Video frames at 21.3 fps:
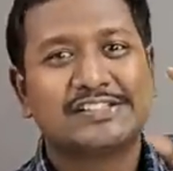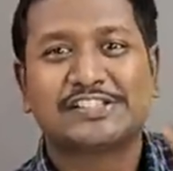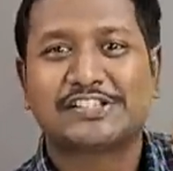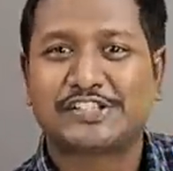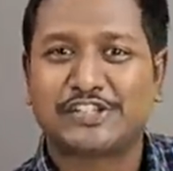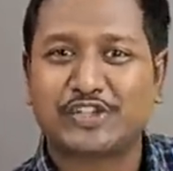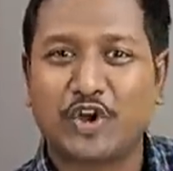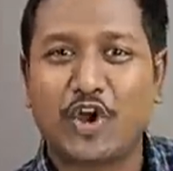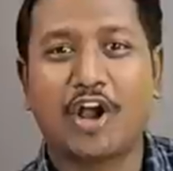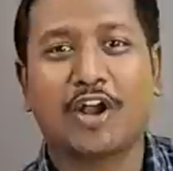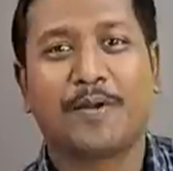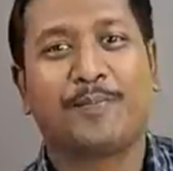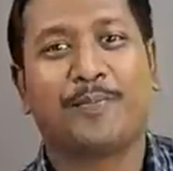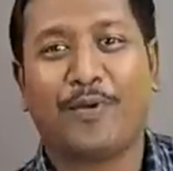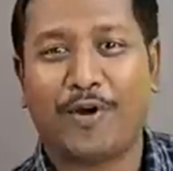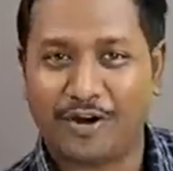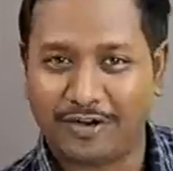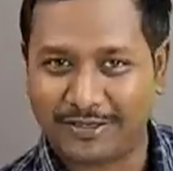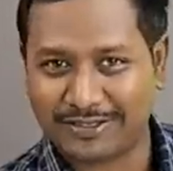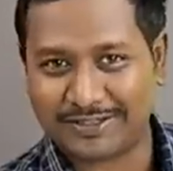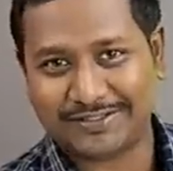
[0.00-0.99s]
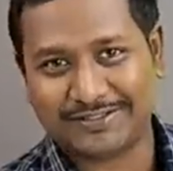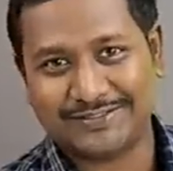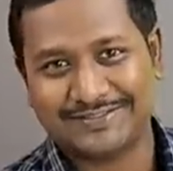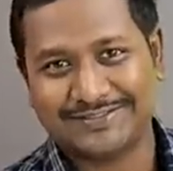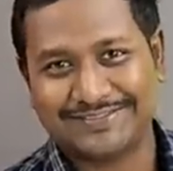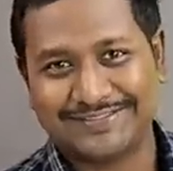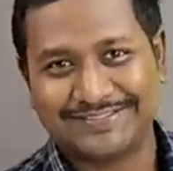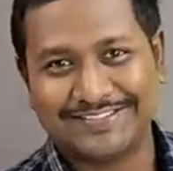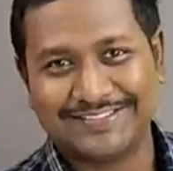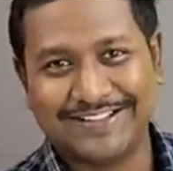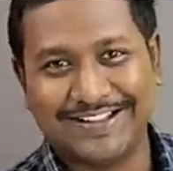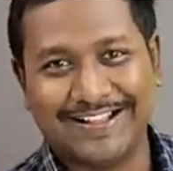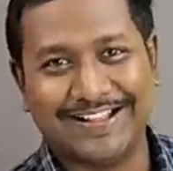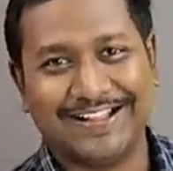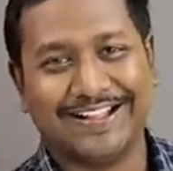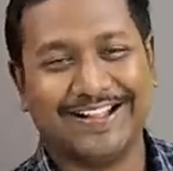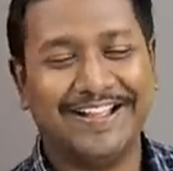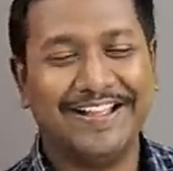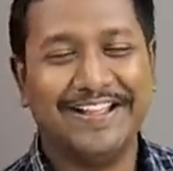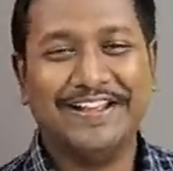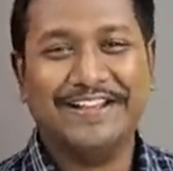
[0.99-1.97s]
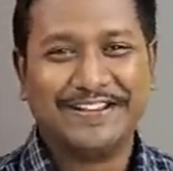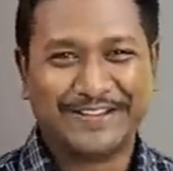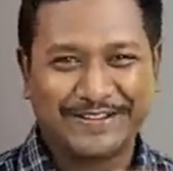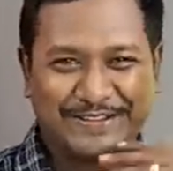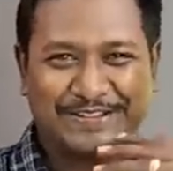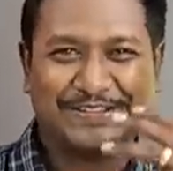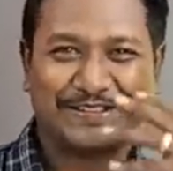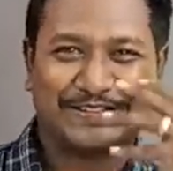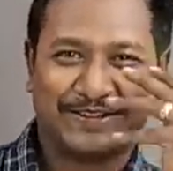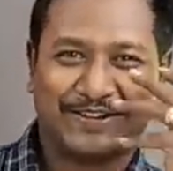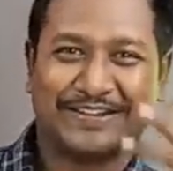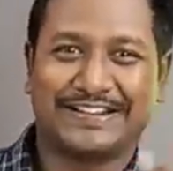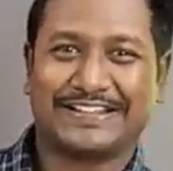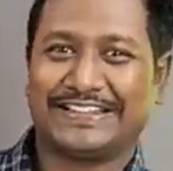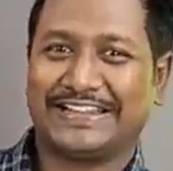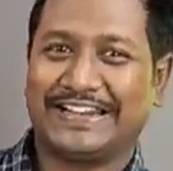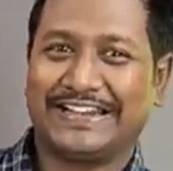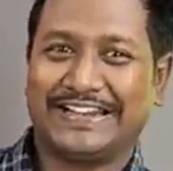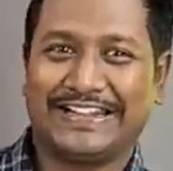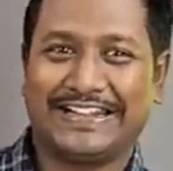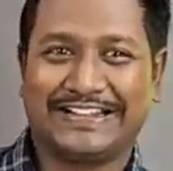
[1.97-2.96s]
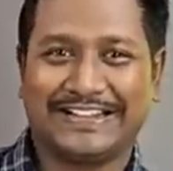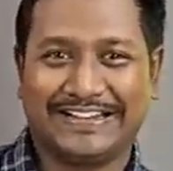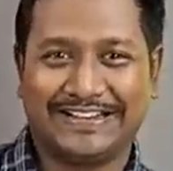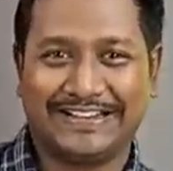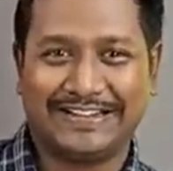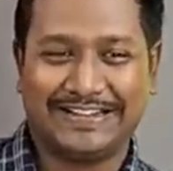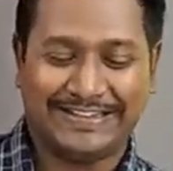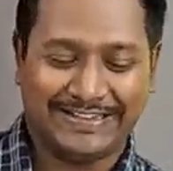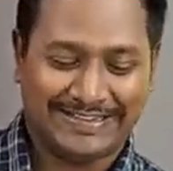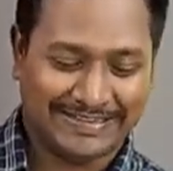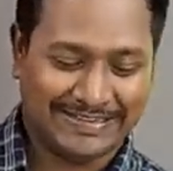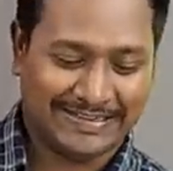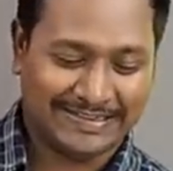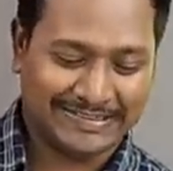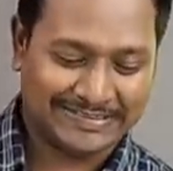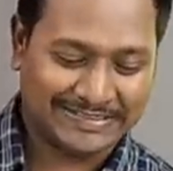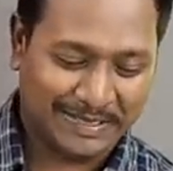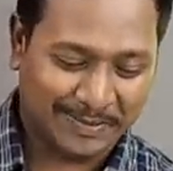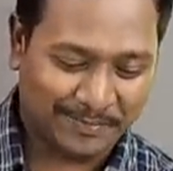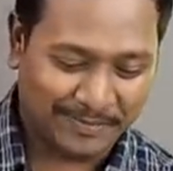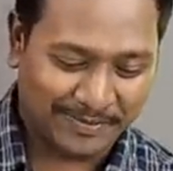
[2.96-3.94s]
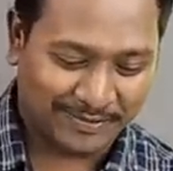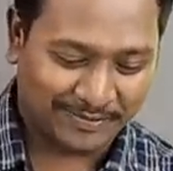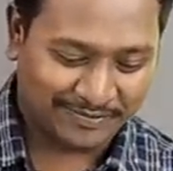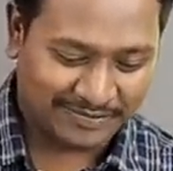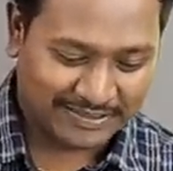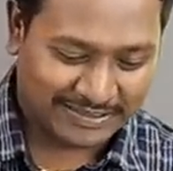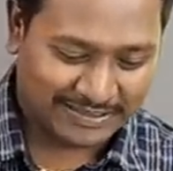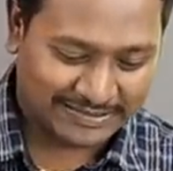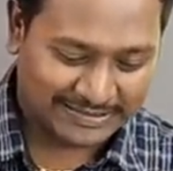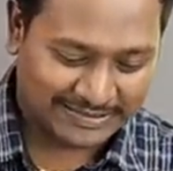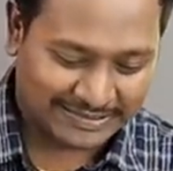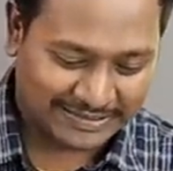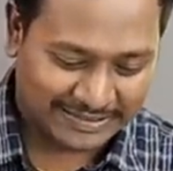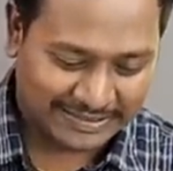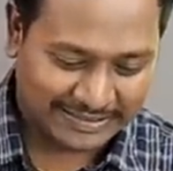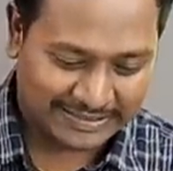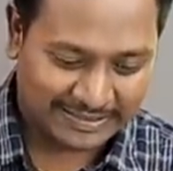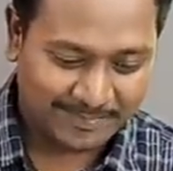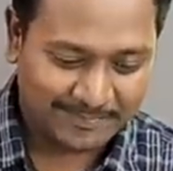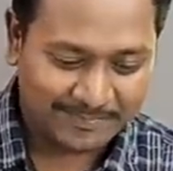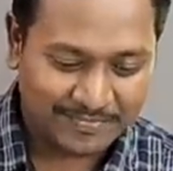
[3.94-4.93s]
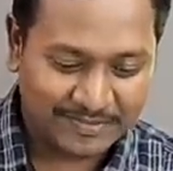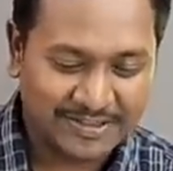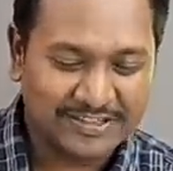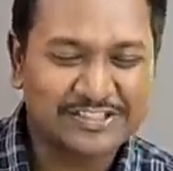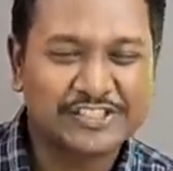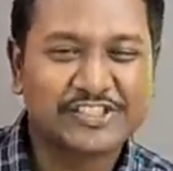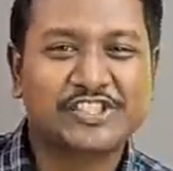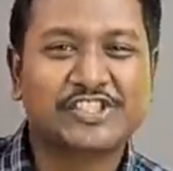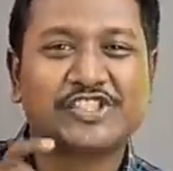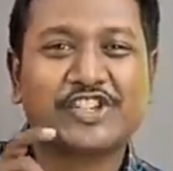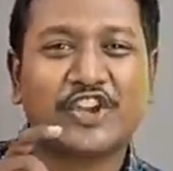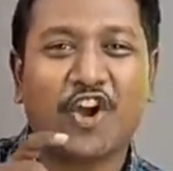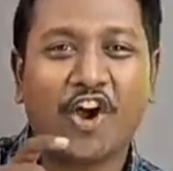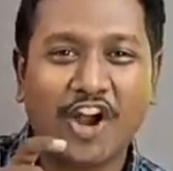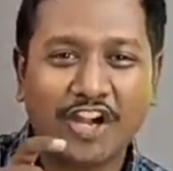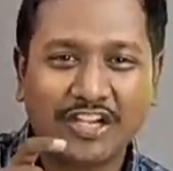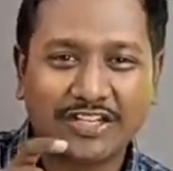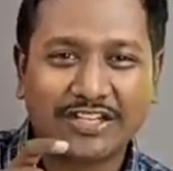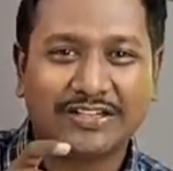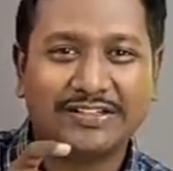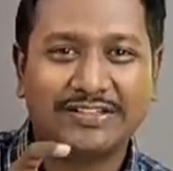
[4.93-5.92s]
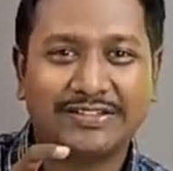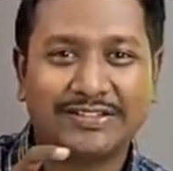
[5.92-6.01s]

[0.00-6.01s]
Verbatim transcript: ஸ்டாக் பாட் கொஞ்சம் சொல்கிறதுக்கே டக்குன்னு சில பேருக்கு வராதுன்னு நினைக்கிறேன் ஷார்ட்